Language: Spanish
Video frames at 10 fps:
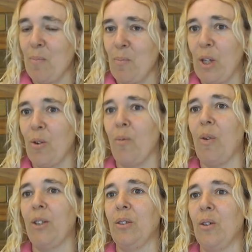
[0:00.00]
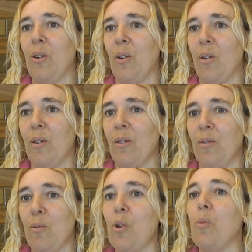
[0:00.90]
Pero cuando
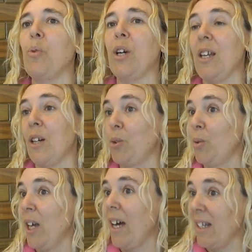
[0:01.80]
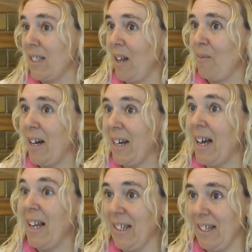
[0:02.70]
uno puede ayudar a salvar
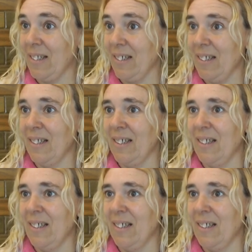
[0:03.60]
a alguien,